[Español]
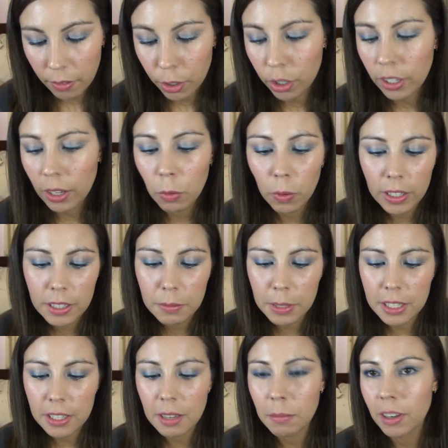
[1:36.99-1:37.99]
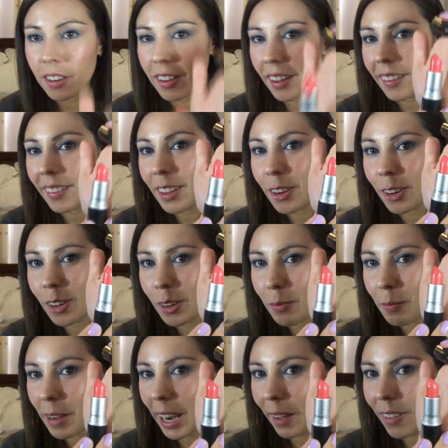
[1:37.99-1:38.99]
bueno, está el Watch Me Simmer, que es este color
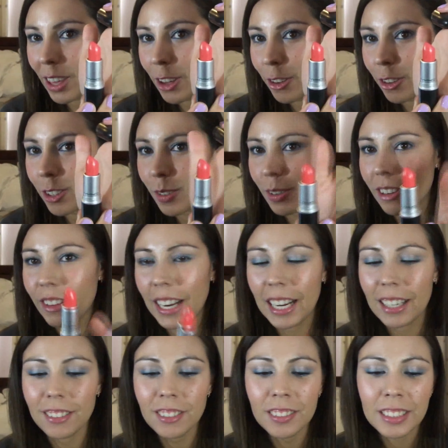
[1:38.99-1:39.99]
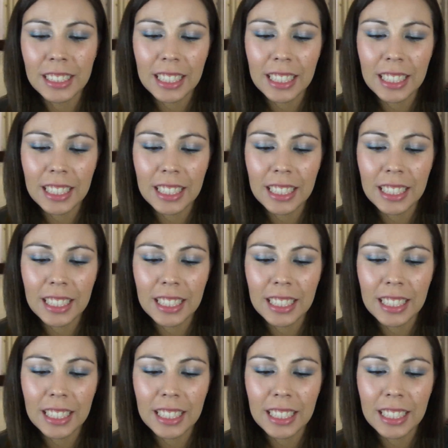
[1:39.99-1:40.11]
maravilloso para el verano.